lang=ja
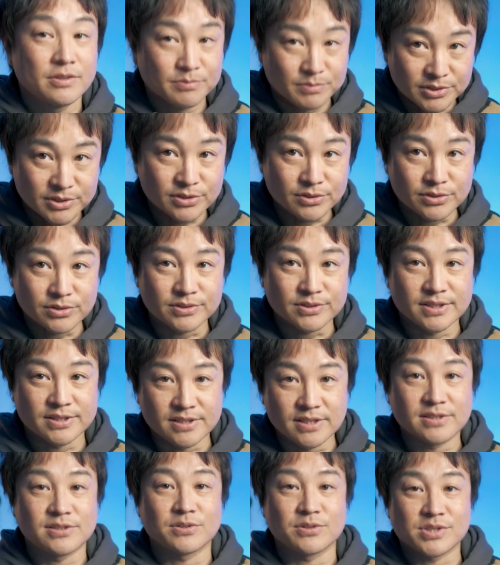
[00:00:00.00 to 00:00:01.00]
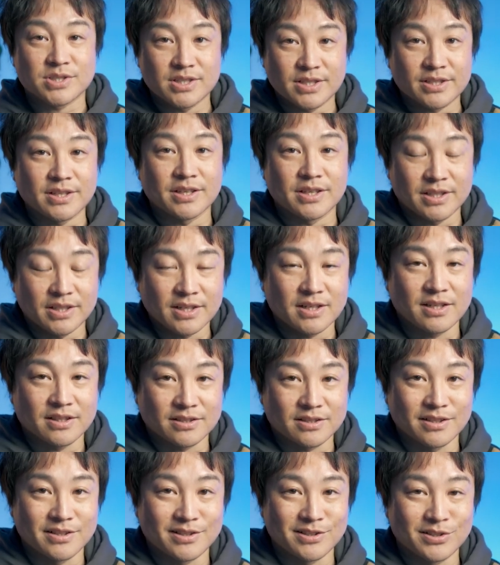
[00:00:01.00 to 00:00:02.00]
Bluetooth で接続しなきゃいけな
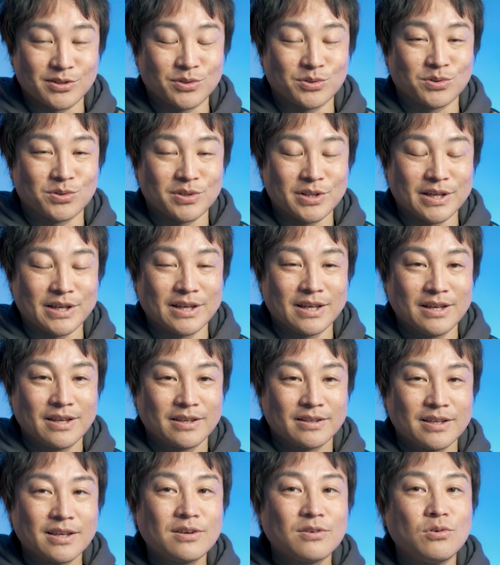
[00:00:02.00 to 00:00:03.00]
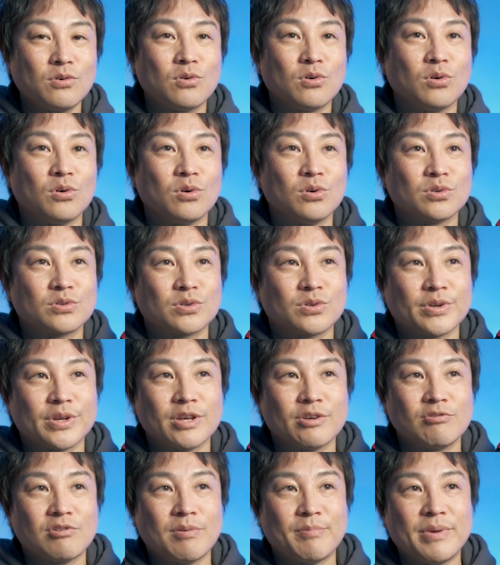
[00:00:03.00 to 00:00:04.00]
かったりっていうことで結構その
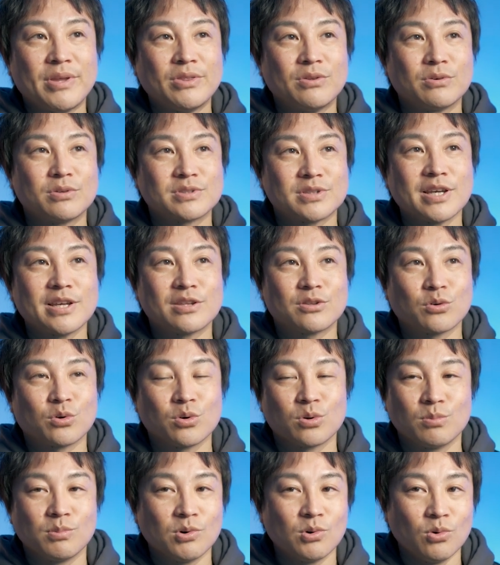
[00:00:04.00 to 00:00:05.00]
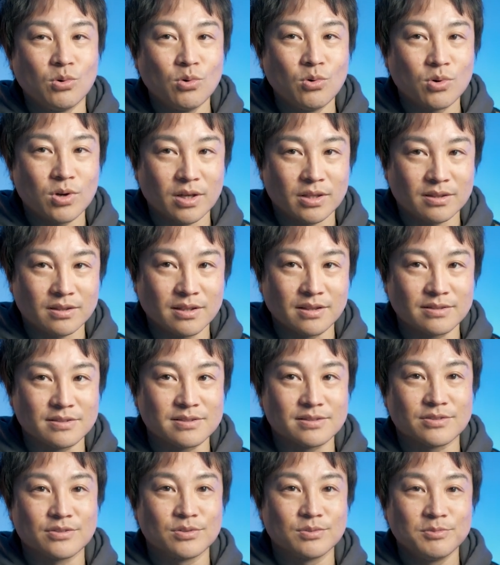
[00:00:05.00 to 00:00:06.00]
辺は面倒くさいところも多かったんで
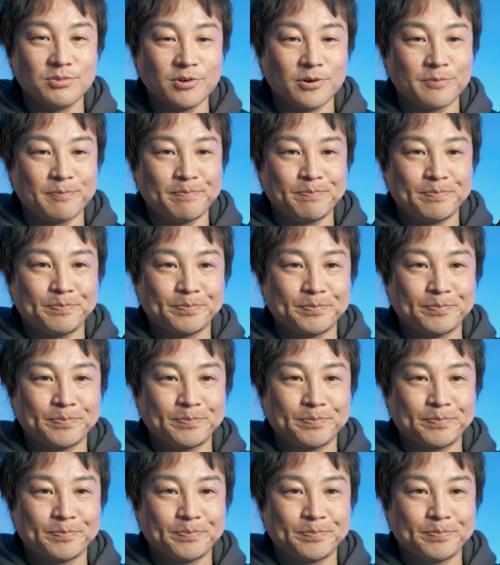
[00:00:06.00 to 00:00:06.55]
すけども